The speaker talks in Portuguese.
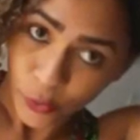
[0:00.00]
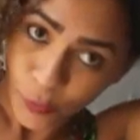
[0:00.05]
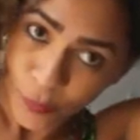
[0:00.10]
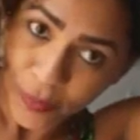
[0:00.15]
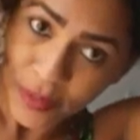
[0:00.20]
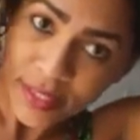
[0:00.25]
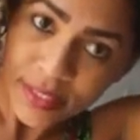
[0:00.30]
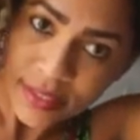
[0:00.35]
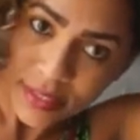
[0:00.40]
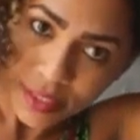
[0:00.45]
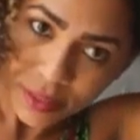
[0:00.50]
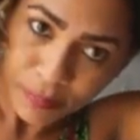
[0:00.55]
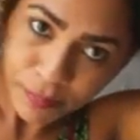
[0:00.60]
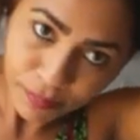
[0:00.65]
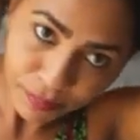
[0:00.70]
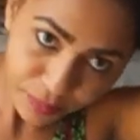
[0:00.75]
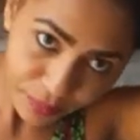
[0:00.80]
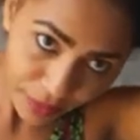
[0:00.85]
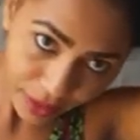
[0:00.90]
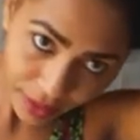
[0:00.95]
E o
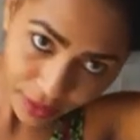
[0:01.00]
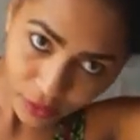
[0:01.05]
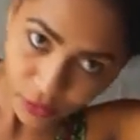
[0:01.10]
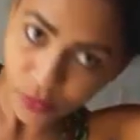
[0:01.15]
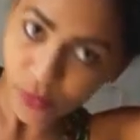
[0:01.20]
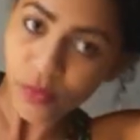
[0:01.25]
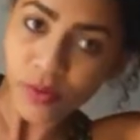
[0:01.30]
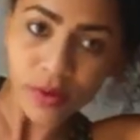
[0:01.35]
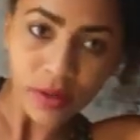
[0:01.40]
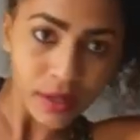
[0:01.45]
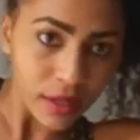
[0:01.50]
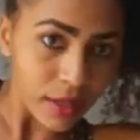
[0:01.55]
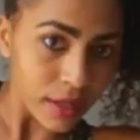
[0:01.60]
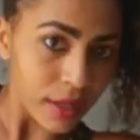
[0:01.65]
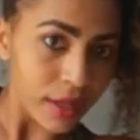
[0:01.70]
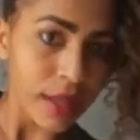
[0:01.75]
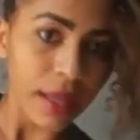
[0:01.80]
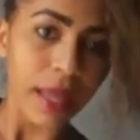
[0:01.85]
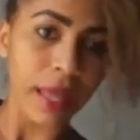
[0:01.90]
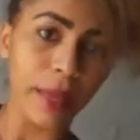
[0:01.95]
principal
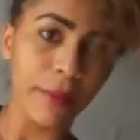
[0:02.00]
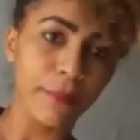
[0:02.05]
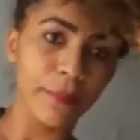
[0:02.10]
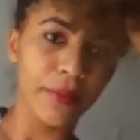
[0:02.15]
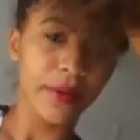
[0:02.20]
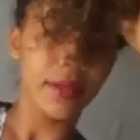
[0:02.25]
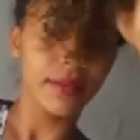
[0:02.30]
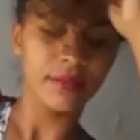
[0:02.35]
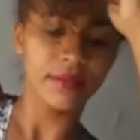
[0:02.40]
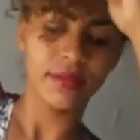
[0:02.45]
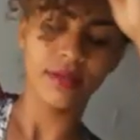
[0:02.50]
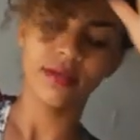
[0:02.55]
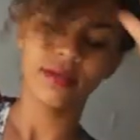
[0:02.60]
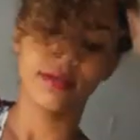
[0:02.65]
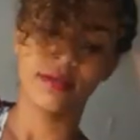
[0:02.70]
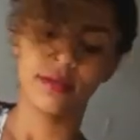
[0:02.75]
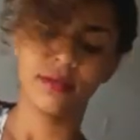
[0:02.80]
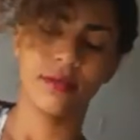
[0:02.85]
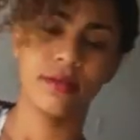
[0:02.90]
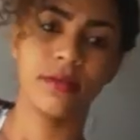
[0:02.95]
é
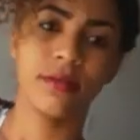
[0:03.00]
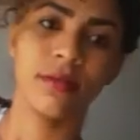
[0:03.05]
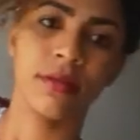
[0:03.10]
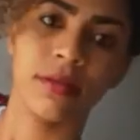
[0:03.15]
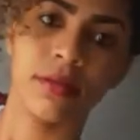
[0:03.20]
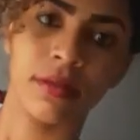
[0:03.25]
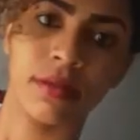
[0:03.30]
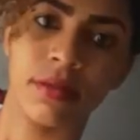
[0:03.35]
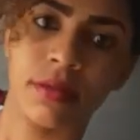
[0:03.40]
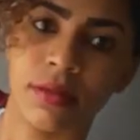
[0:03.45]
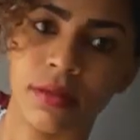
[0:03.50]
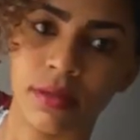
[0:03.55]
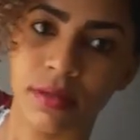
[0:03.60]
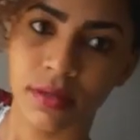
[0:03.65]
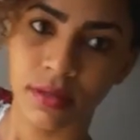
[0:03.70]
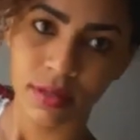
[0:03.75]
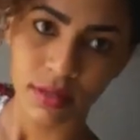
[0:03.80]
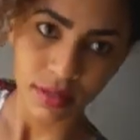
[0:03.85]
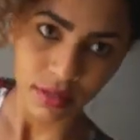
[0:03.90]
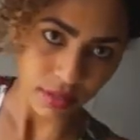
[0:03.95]
prender ele
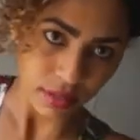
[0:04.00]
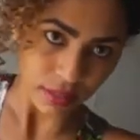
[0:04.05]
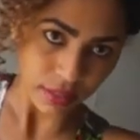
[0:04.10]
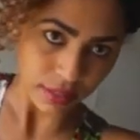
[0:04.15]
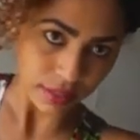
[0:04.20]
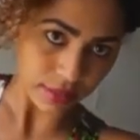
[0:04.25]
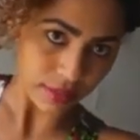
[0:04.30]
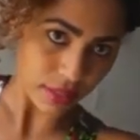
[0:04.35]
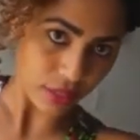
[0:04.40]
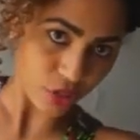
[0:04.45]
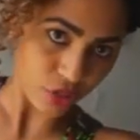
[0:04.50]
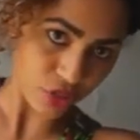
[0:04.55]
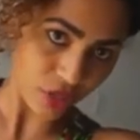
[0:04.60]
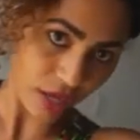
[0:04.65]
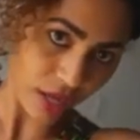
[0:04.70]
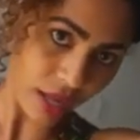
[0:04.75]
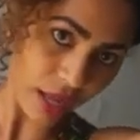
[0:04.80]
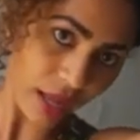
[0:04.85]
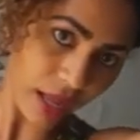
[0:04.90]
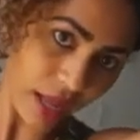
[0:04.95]
e
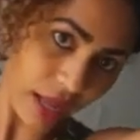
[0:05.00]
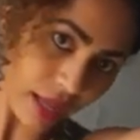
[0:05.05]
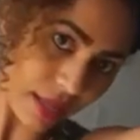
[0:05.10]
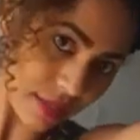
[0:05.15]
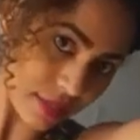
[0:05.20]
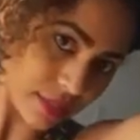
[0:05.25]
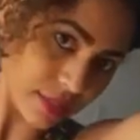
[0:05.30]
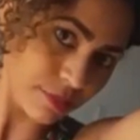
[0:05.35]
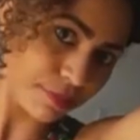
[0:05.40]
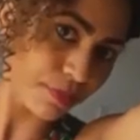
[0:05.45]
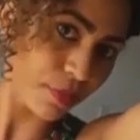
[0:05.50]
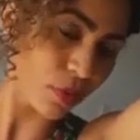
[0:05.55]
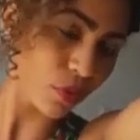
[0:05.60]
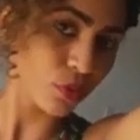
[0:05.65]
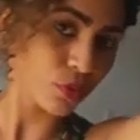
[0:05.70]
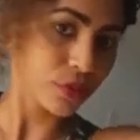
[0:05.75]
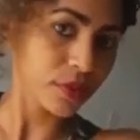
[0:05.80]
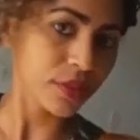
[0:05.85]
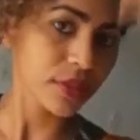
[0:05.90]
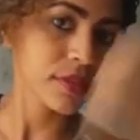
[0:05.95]
deixar as
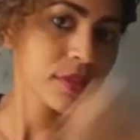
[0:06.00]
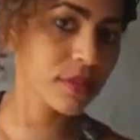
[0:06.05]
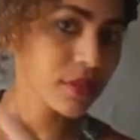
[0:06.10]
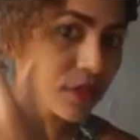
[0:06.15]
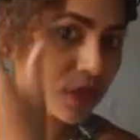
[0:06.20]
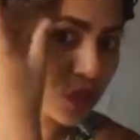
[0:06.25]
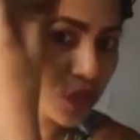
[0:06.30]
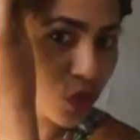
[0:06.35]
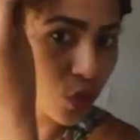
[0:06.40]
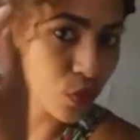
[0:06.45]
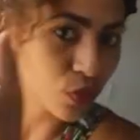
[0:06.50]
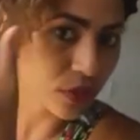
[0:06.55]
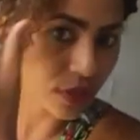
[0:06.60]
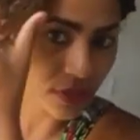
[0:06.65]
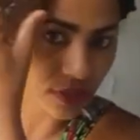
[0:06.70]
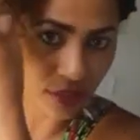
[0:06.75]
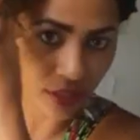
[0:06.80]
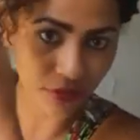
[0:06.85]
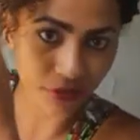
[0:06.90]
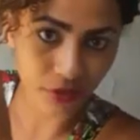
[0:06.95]
pontas
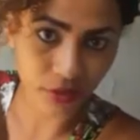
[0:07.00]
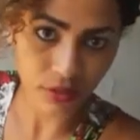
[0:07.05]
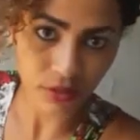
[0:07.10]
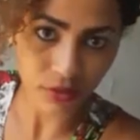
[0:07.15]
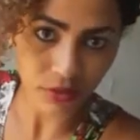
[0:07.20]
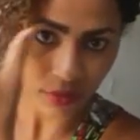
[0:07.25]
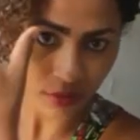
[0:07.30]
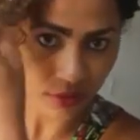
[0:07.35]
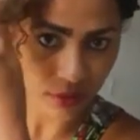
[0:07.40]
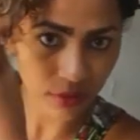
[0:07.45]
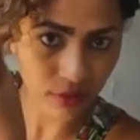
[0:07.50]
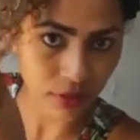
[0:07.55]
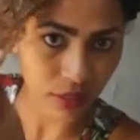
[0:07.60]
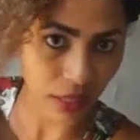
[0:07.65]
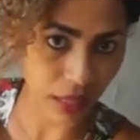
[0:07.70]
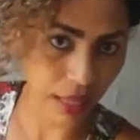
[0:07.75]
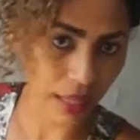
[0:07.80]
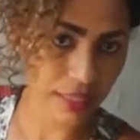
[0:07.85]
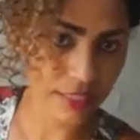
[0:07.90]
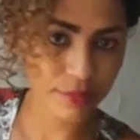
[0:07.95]
soltas, tá vendo?
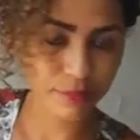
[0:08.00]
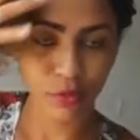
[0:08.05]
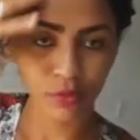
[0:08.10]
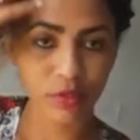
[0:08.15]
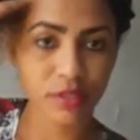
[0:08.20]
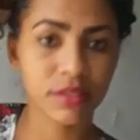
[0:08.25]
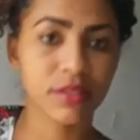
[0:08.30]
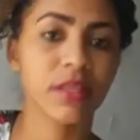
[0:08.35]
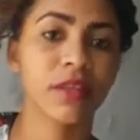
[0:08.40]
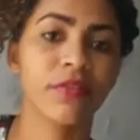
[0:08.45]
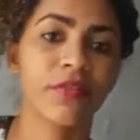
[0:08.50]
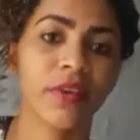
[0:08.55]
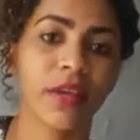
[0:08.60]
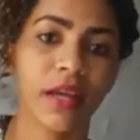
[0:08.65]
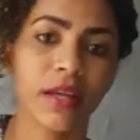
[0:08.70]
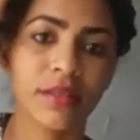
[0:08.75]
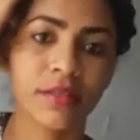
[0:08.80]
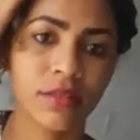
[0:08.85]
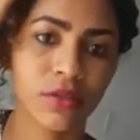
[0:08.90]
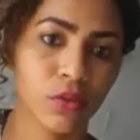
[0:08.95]
As pontas tem que
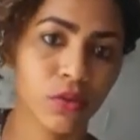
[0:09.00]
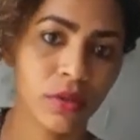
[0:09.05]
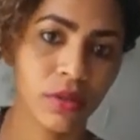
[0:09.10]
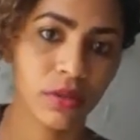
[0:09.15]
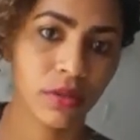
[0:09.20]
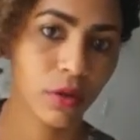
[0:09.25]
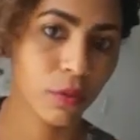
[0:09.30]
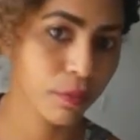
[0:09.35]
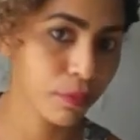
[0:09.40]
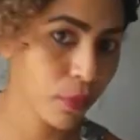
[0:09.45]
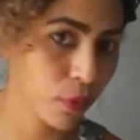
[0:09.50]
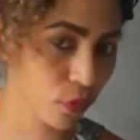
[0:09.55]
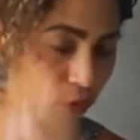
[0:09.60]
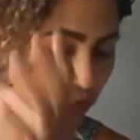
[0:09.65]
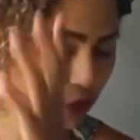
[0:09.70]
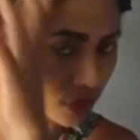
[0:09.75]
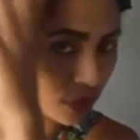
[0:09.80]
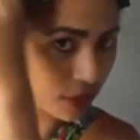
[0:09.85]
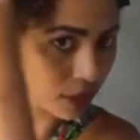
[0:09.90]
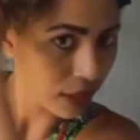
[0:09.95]
ficar soltas, não
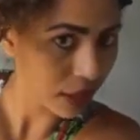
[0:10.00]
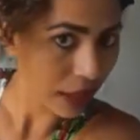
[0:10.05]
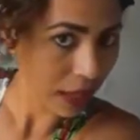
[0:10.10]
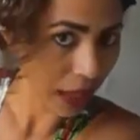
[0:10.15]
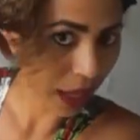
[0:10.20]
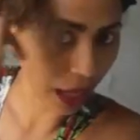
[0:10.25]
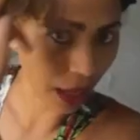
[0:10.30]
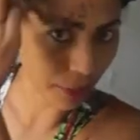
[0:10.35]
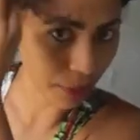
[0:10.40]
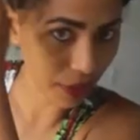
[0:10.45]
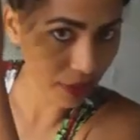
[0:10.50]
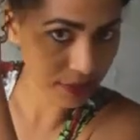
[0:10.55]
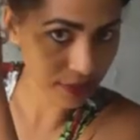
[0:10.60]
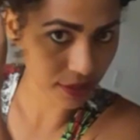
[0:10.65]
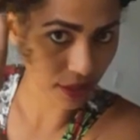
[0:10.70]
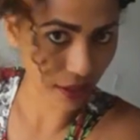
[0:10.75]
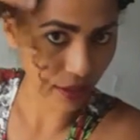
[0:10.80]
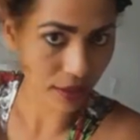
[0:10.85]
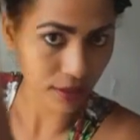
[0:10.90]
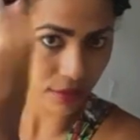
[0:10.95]
pode
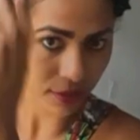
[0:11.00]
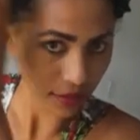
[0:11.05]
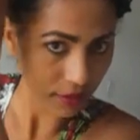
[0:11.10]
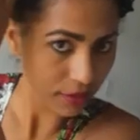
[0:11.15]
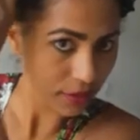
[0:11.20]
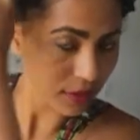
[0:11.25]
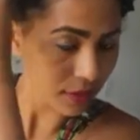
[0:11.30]
amassar,